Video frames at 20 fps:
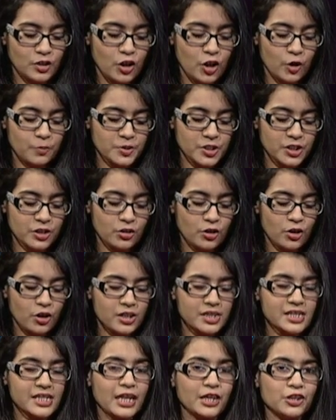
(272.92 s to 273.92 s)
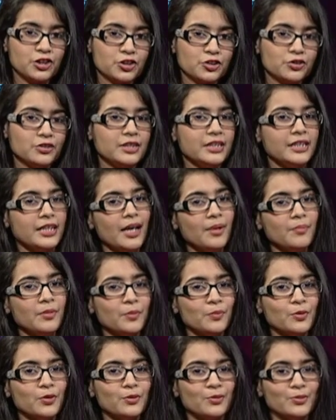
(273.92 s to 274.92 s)
অপশন ক চারজন নিলাম
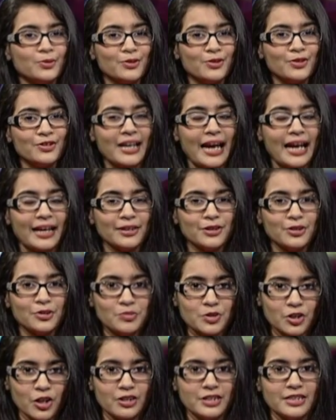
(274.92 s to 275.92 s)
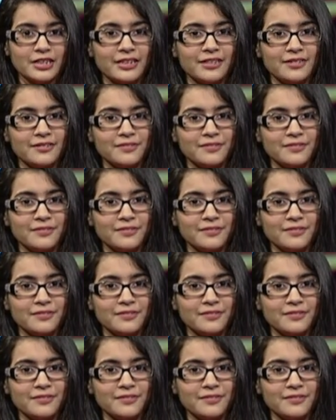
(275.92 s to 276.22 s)
এবং উত্তর একদম সঠিক